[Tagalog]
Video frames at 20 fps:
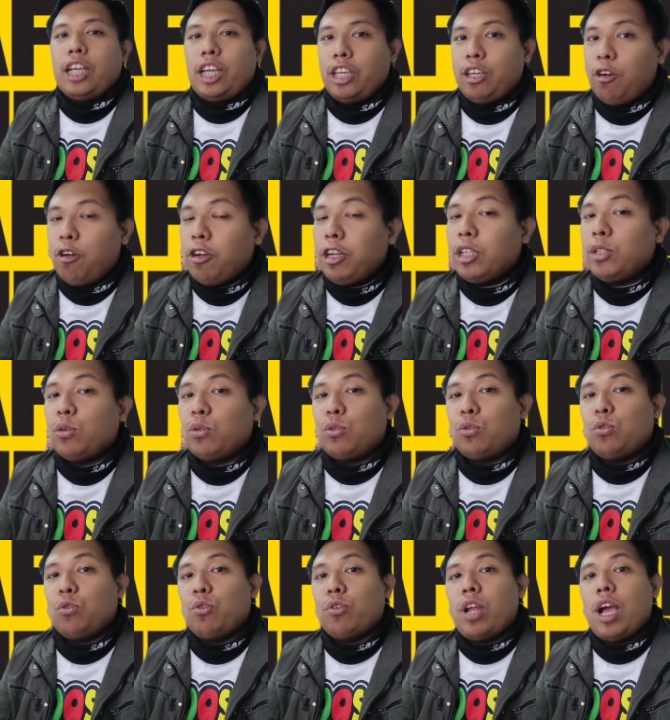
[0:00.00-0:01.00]
Ngayon,
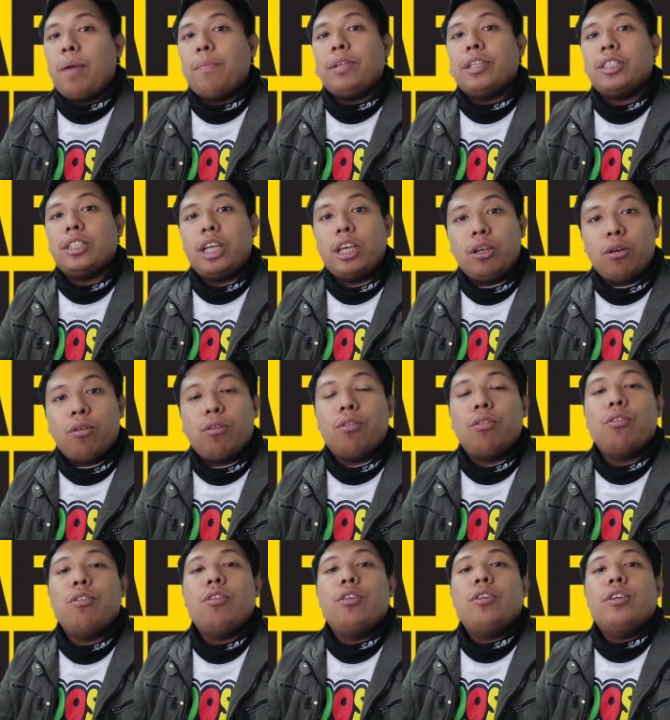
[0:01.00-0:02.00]
ituturo namin sa
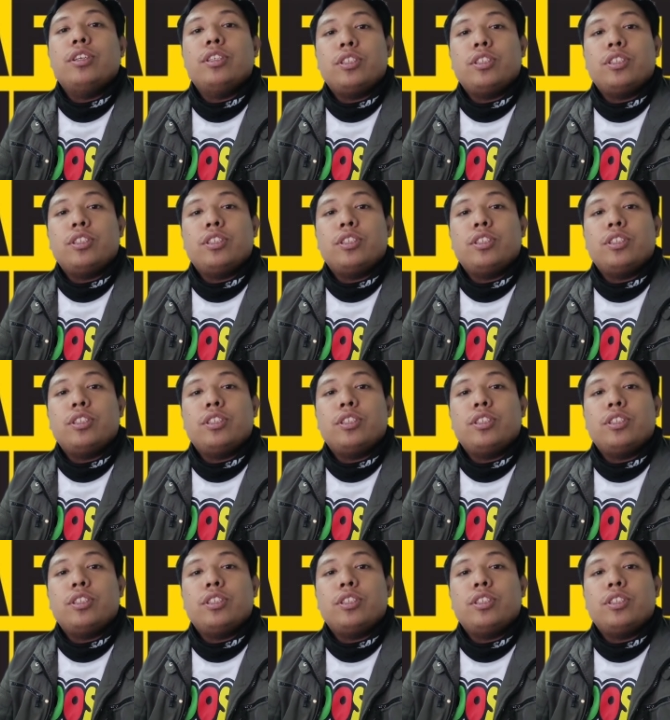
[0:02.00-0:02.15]
iyo